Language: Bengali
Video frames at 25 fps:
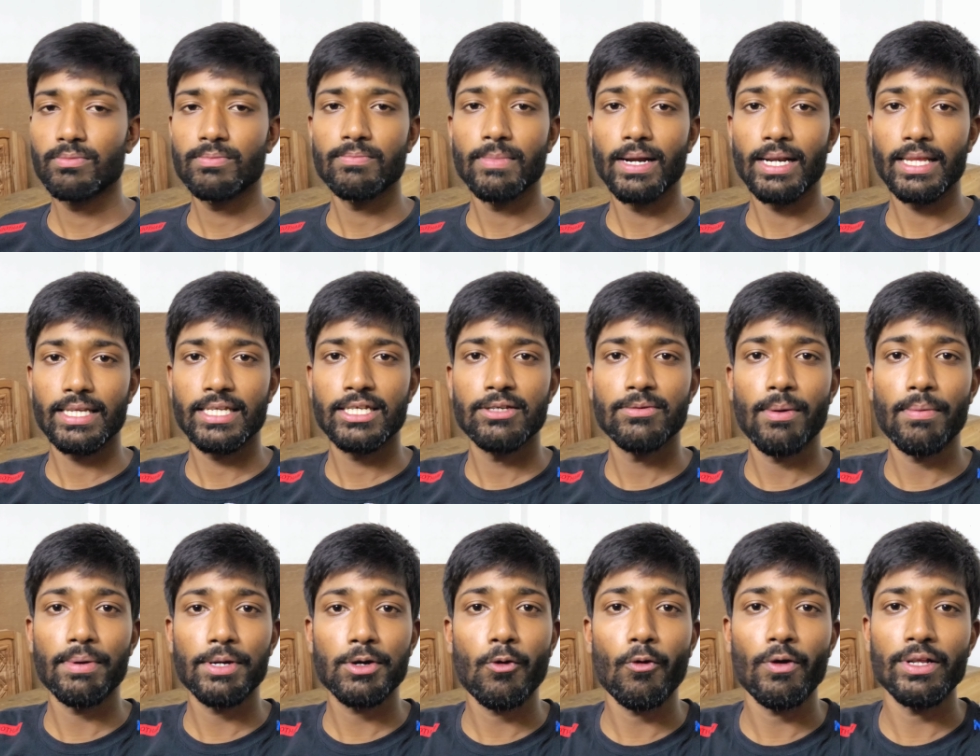মানে
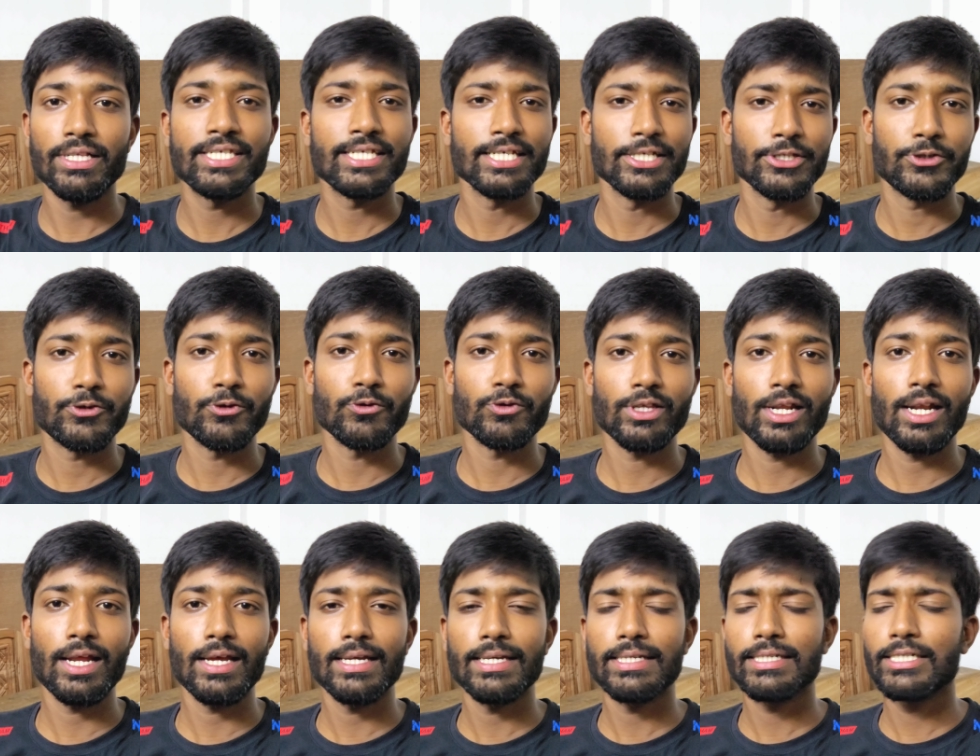কিভাবে কল চেঞ্জ করতে
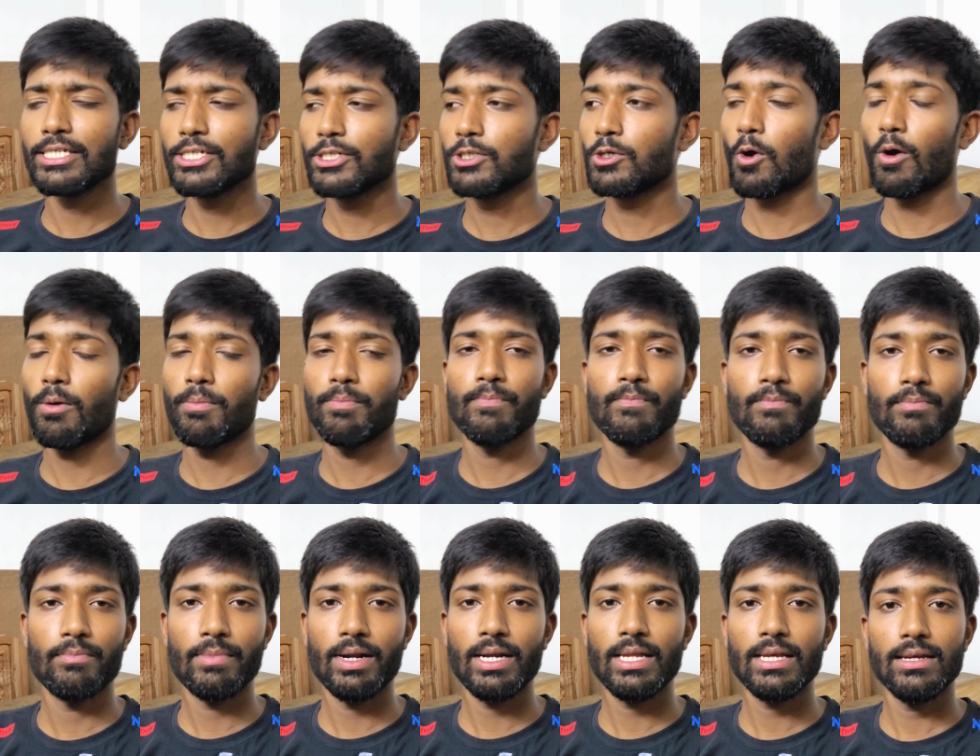লাগে কি সব
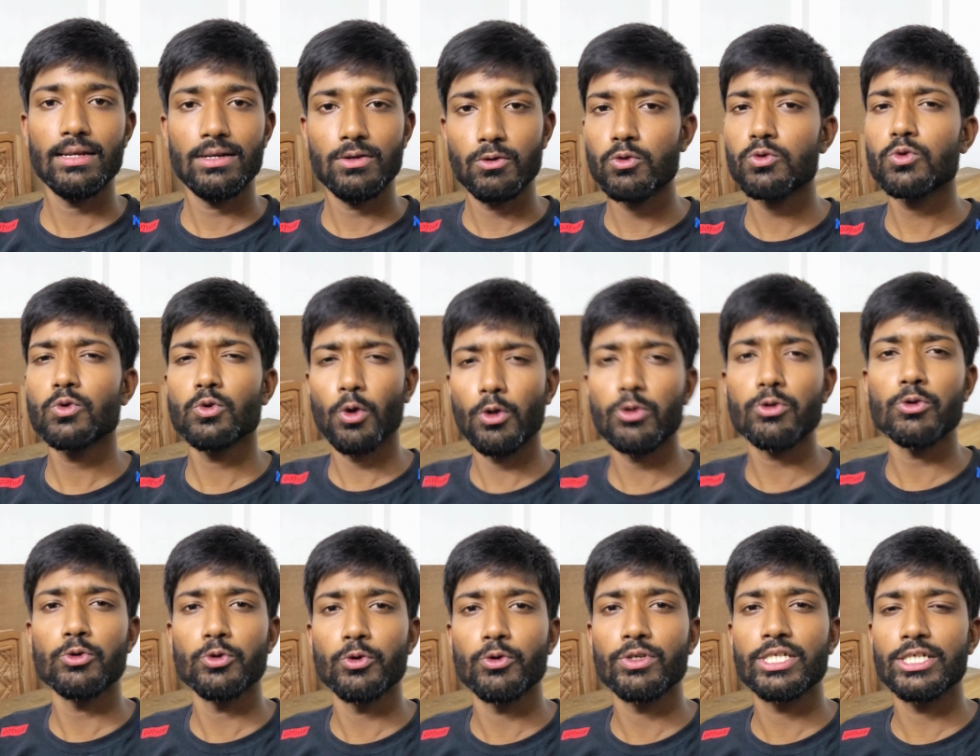মানে নতুন
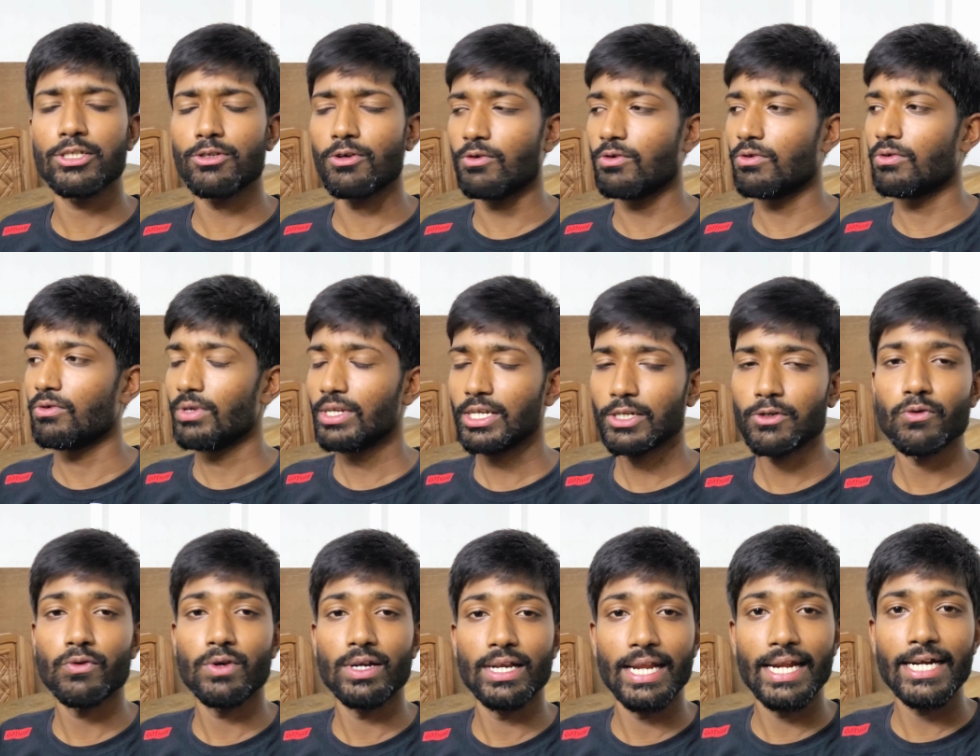নতুন ঢুকছি তো
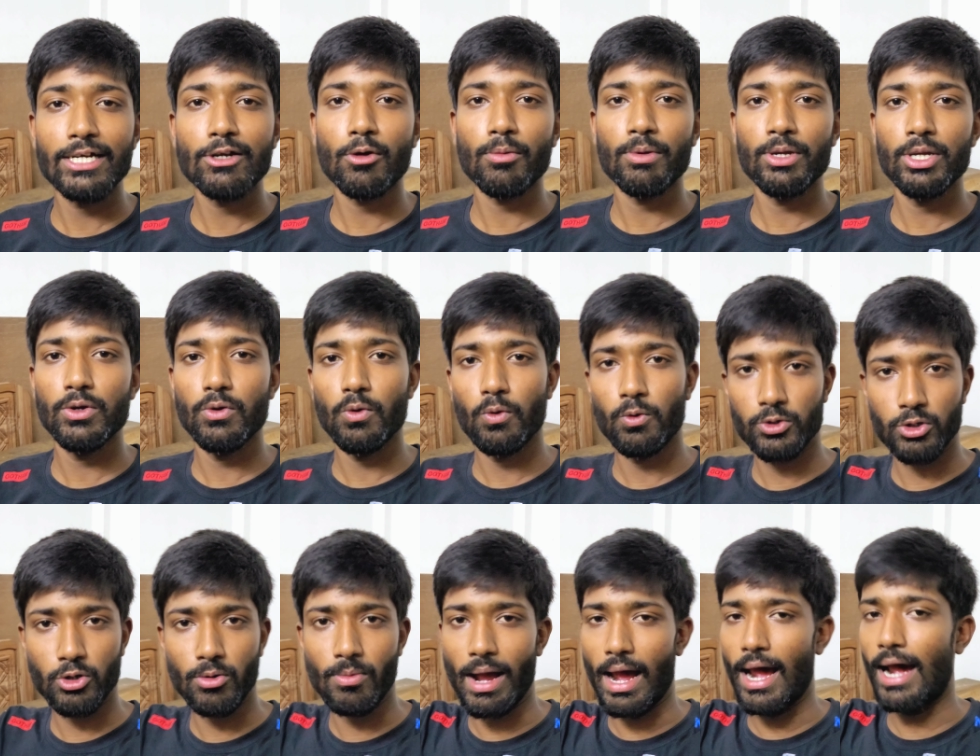একটু লেট হবে
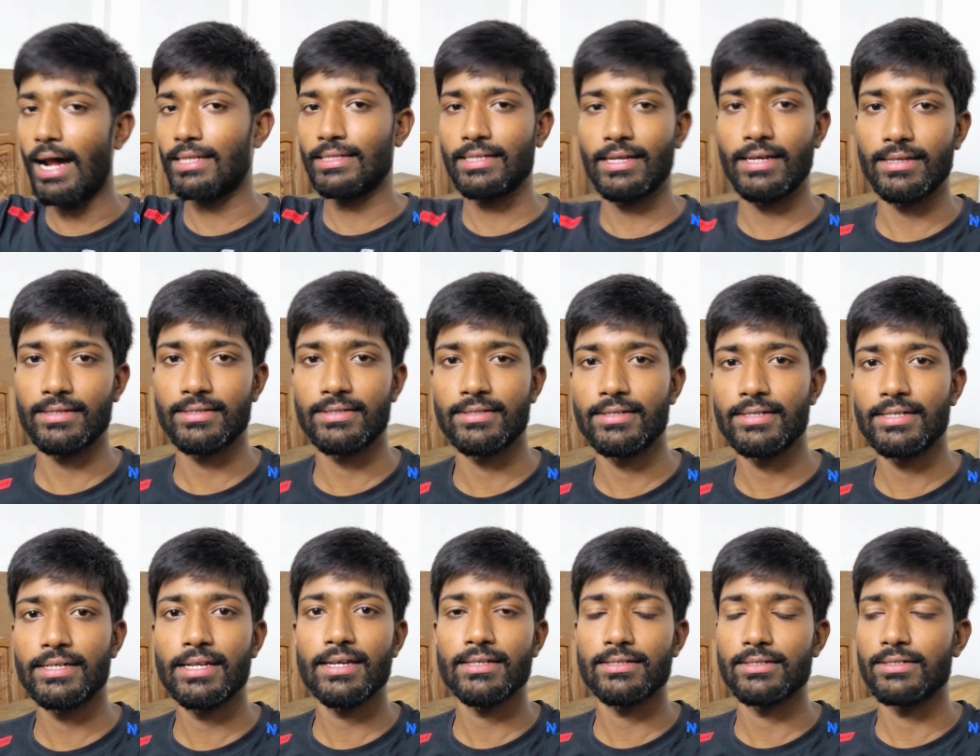ওসব হাতে আসতে
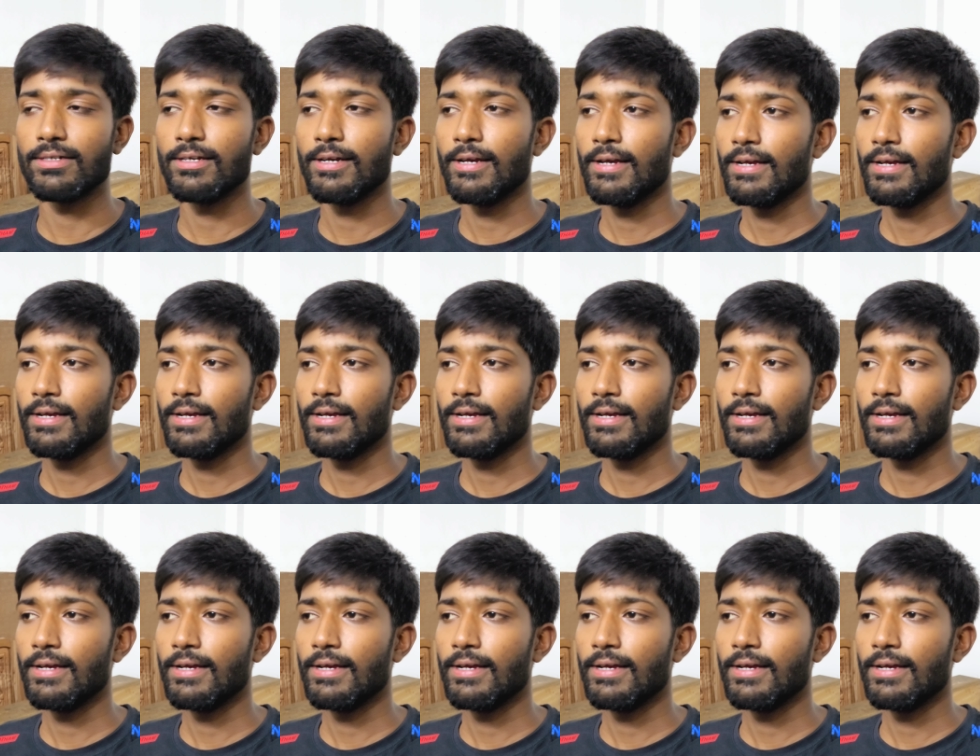ঠিক আছে